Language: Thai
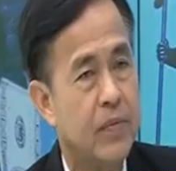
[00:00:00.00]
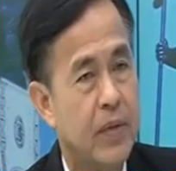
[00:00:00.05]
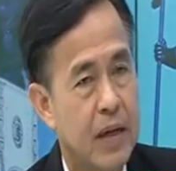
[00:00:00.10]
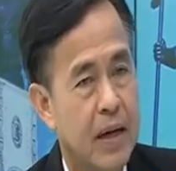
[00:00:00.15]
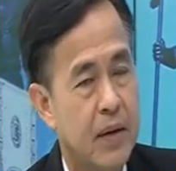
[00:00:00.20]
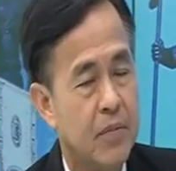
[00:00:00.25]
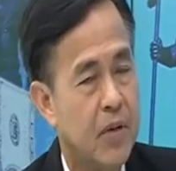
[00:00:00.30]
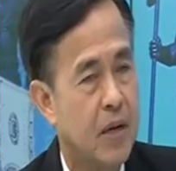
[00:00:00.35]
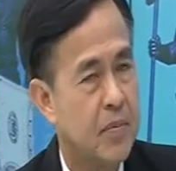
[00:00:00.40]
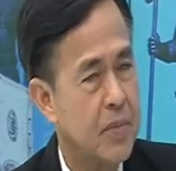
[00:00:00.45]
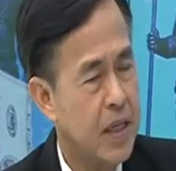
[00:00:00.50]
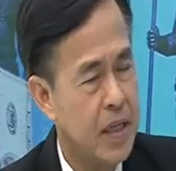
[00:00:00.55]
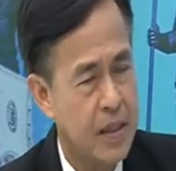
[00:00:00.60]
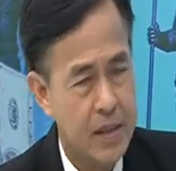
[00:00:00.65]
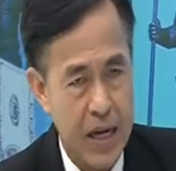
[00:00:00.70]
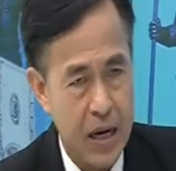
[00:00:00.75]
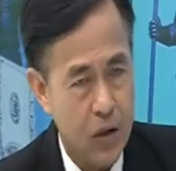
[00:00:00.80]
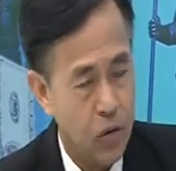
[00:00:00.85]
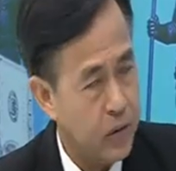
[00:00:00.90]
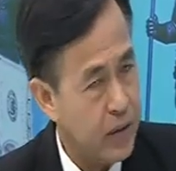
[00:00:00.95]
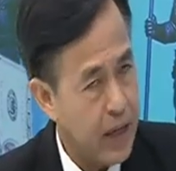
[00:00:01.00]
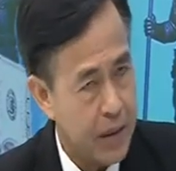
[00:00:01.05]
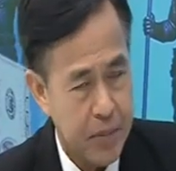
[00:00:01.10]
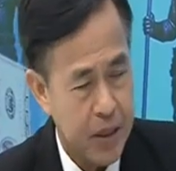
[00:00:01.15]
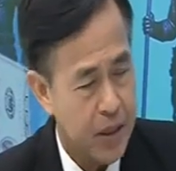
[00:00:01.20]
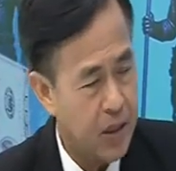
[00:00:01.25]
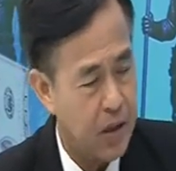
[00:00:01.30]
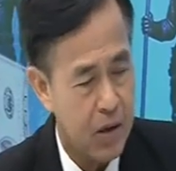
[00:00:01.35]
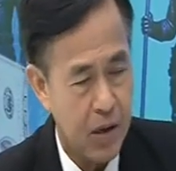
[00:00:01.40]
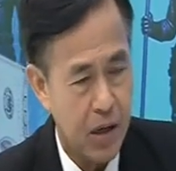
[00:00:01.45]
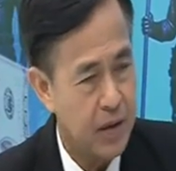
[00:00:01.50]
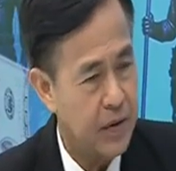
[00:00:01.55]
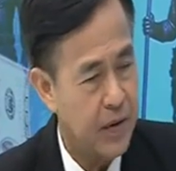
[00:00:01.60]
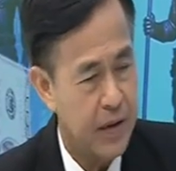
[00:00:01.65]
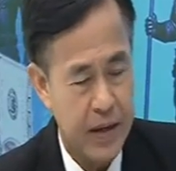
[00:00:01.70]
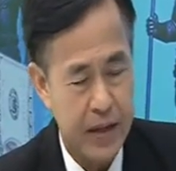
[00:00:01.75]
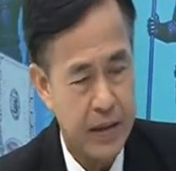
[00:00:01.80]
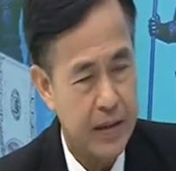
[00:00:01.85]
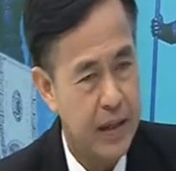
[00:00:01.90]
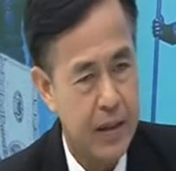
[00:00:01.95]
โหมนะครับก็มีกระแสกดดันมาตลอด
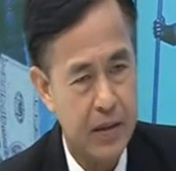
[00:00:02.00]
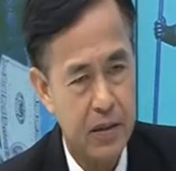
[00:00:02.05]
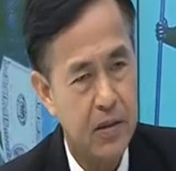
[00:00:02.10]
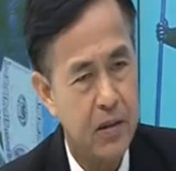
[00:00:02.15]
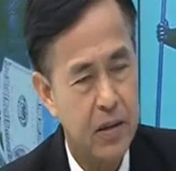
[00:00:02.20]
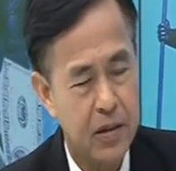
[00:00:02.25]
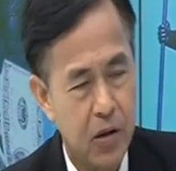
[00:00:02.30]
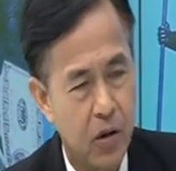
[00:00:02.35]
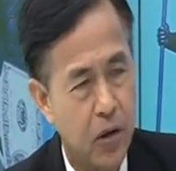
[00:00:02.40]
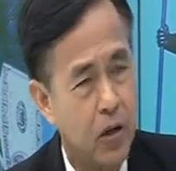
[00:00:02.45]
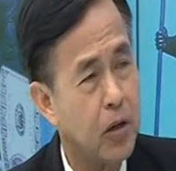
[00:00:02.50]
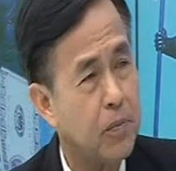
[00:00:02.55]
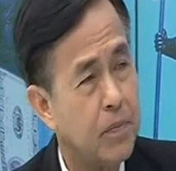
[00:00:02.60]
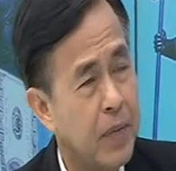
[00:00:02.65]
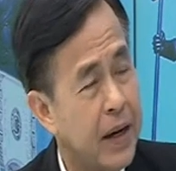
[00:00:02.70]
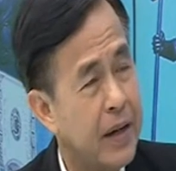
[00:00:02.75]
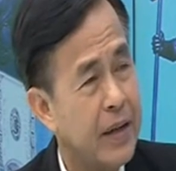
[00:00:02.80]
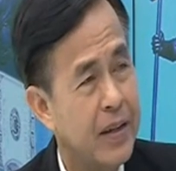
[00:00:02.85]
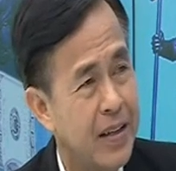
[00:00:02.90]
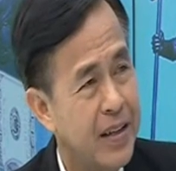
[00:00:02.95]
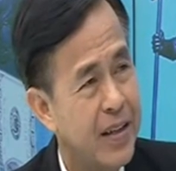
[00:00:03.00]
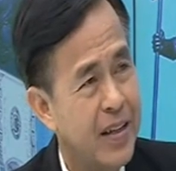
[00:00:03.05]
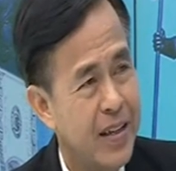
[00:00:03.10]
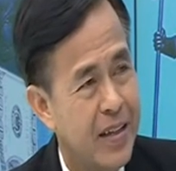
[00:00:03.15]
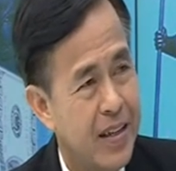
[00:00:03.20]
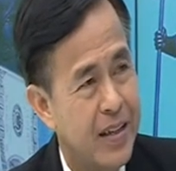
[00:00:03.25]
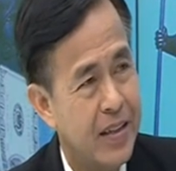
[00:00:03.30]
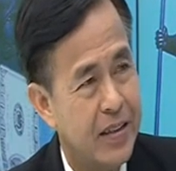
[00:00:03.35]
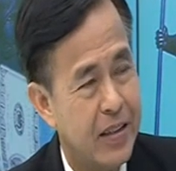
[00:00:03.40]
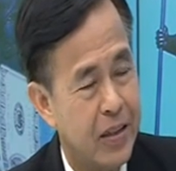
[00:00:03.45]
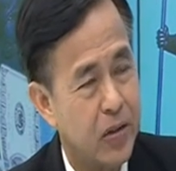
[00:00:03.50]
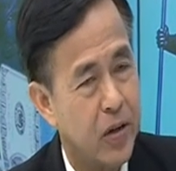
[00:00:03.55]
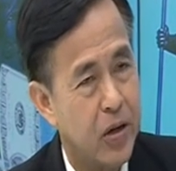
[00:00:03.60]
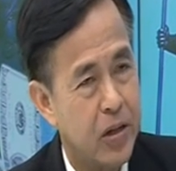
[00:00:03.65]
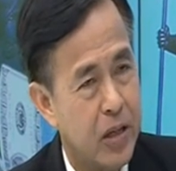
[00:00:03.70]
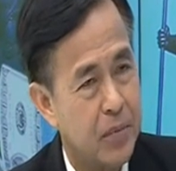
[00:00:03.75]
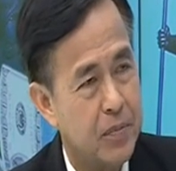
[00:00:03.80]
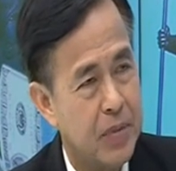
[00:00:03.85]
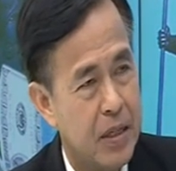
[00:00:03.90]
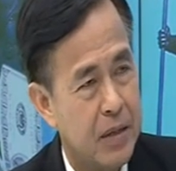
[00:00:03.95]
ว่าให้ท่านต้องถอยออกไป อย่างน้
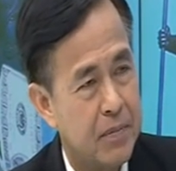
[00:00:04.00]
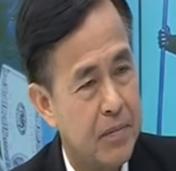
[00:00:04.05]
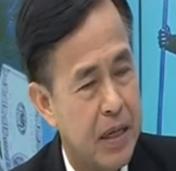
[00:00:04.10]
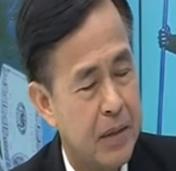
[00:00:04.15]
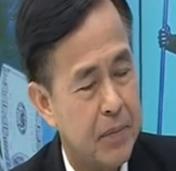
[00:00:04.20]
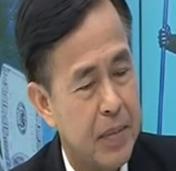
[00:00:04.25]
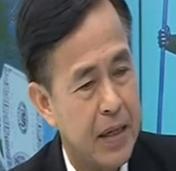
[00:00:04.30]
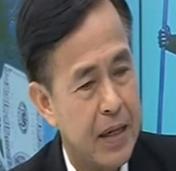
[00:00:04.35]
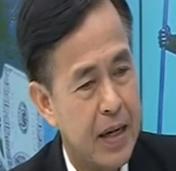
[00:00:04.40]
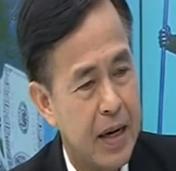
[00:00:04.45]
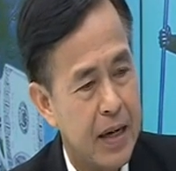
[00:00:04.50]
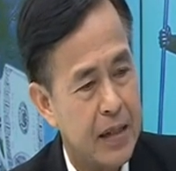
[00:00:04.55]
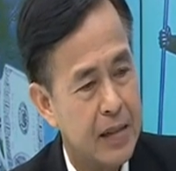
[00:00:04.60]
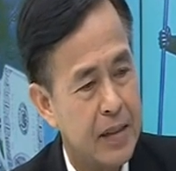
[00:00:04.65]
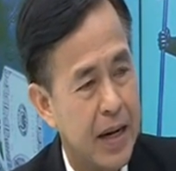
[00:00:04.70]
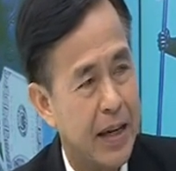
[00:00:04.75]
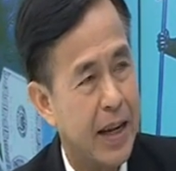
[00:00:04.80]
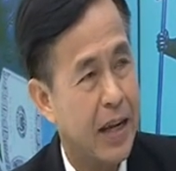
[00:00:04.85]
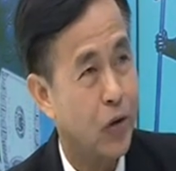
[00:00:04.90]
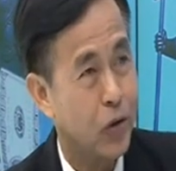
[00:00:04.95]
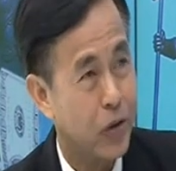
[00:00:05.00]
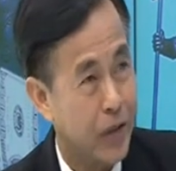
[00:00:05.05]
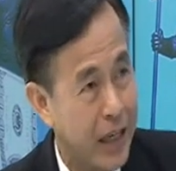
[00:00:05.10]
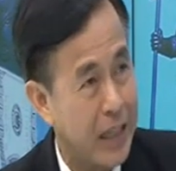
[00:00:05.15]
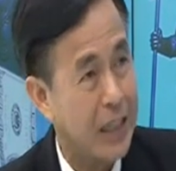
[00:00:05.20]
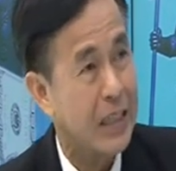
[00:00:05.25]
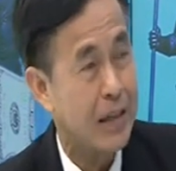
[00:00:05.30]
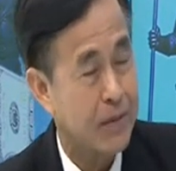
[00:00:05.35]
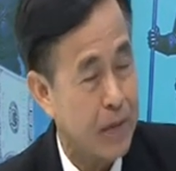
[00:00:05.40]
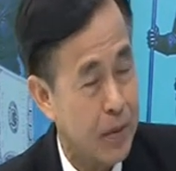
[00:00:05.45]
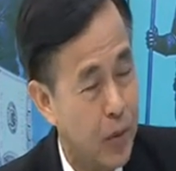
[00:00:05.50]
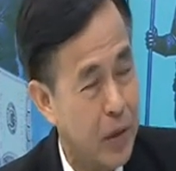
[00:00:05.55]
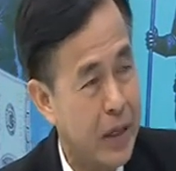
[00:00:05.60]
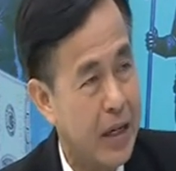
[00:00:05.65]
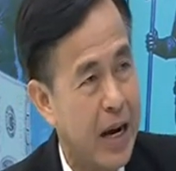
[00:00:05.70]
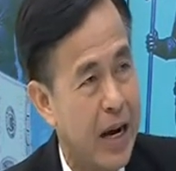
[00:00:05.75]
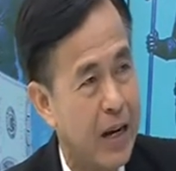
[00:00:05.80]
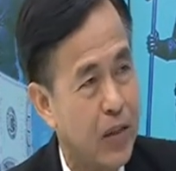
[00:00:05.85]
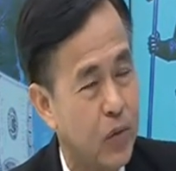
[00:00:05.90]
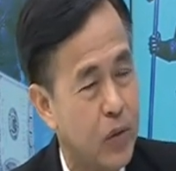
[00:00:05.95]
อยก็เพื่อไม่เป็นการสร้างแรงกดดันให้กับกระบว
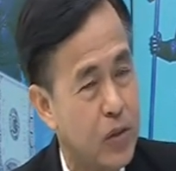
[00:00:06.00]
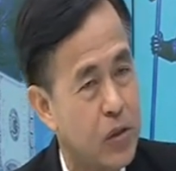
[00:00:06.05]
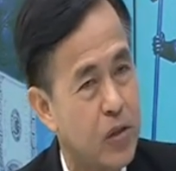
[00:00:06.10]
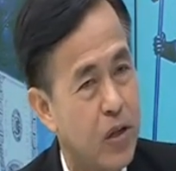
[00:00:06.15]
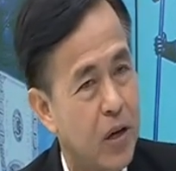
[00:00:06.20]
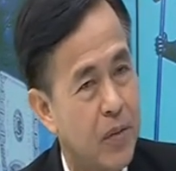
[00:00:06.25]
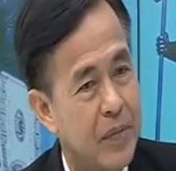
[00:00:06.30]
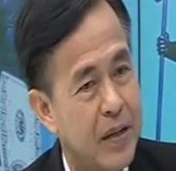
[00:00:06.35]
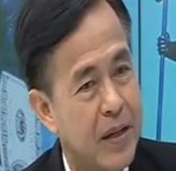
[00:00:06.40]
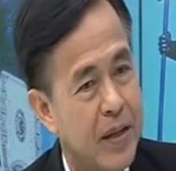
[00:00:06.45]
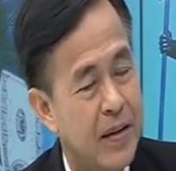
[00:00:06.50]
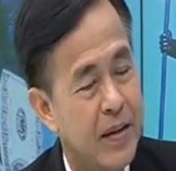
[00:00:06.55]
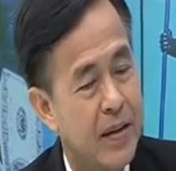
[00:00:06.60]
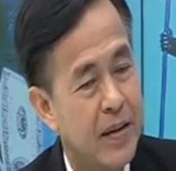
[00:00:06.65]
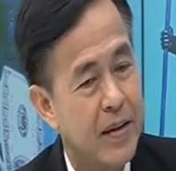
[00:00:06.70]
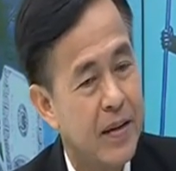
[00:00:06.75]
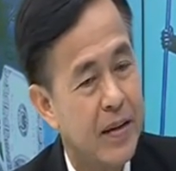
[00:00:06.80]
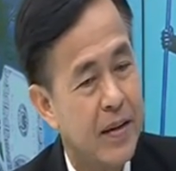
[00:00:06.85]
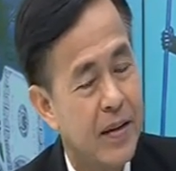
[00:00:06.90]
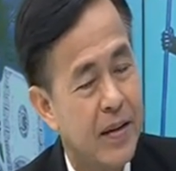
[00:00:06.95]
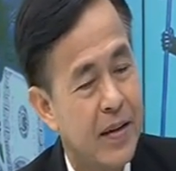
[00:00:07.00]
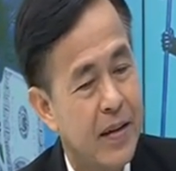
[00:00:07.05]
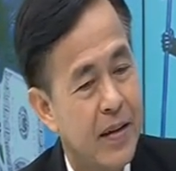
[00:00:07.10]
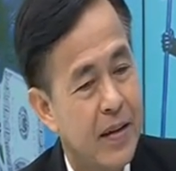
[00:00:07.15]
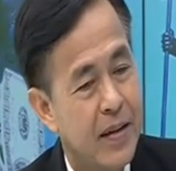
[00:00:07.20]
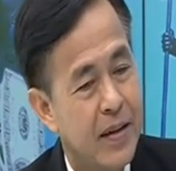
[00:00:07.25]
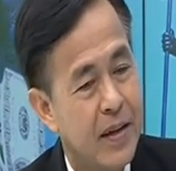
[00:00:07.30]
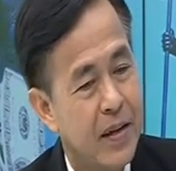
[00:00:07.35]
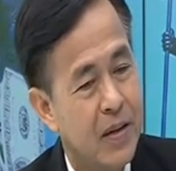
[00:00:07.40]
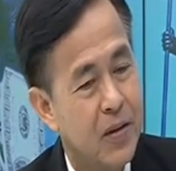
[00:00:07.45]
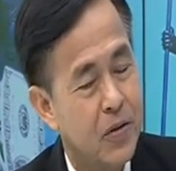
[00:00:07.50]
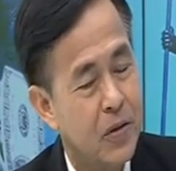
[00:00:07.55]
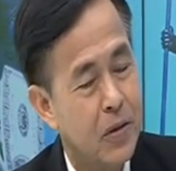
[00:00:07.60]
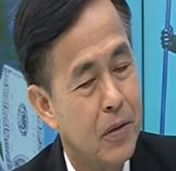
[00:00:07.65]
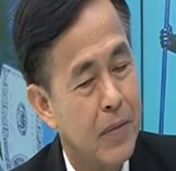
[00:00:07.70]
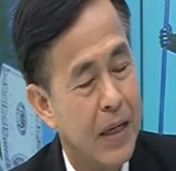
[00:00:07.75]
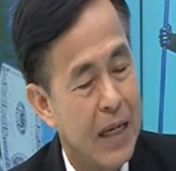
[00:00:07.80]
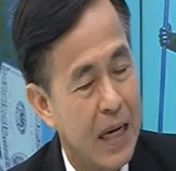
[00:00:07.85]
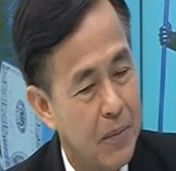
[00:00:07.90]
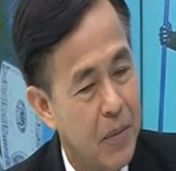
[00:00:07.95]
นการตรวจสอบเนี่ย คุ
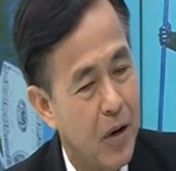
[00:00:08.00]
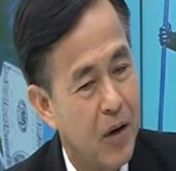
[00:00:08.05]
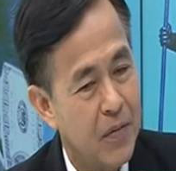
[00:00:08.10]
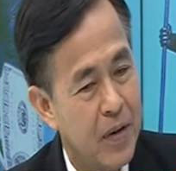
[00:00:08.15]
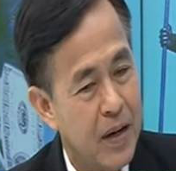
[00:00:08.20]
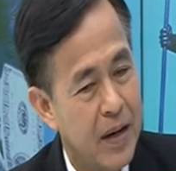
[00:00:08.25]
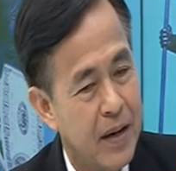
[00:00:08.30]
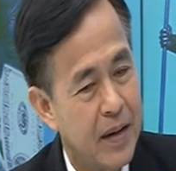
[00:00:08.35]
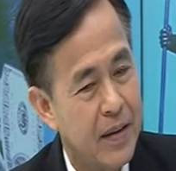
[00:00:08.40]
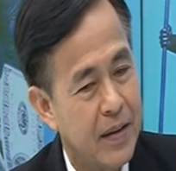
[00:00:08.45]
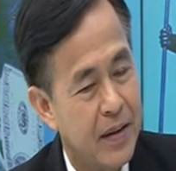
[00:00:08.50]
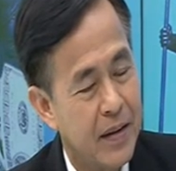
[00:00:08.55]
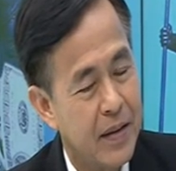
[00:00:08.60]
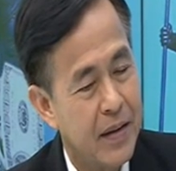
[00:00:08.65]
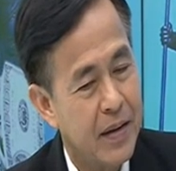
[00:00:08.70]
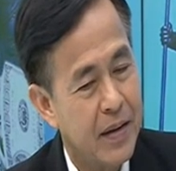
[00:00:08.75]
ณมานะมองว่า